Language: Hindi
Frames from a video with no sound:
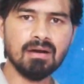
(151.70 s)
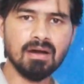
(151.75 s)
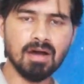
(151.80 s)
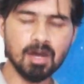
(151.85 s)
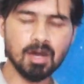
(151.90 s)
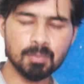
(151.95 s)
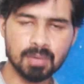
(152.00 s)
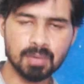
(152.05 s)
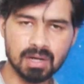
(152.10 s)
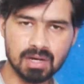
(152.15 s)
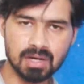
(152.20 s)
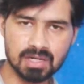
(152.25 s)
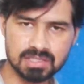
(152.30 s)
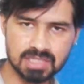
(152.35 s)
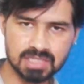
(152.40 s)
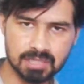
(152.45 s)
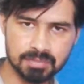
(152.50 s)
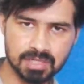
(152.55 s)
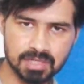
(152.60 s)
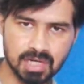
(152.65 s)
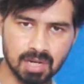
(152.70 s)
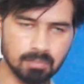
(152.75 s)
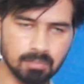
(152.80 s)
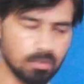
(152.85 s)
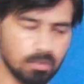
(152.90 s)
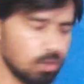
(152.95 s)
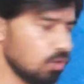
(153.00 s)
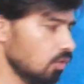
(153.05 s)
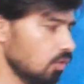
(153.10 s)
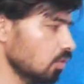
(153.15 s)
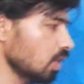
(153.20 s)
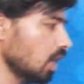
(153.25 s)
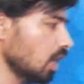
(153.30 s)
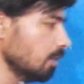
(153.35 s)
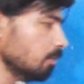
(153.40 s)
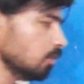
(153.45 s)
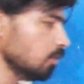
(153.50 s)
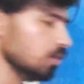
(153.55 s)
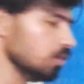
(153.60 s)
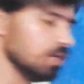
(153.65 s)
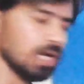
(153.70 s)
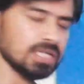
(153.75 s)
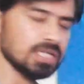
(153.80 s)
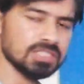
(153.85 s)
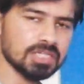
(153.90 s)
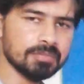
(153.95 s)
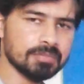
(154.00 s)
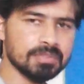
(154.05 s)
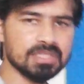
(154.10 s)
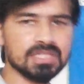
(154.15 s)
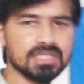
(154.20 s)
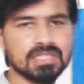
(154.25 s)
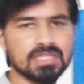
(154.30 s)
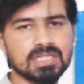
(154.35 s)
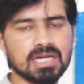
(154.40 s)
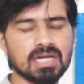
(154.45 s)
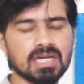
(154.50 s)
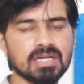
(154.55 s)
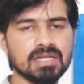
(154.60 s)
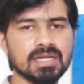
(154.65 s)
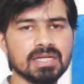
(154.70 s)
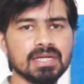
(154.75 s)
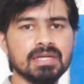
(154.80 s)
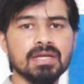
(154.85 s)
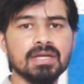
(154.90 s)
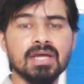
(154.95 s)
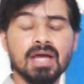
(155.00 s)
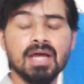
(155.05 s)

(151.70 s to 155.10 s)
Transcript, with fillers: आपका ख़र्चा भी कम हो और आपको लॉजिक भी दी जा रही है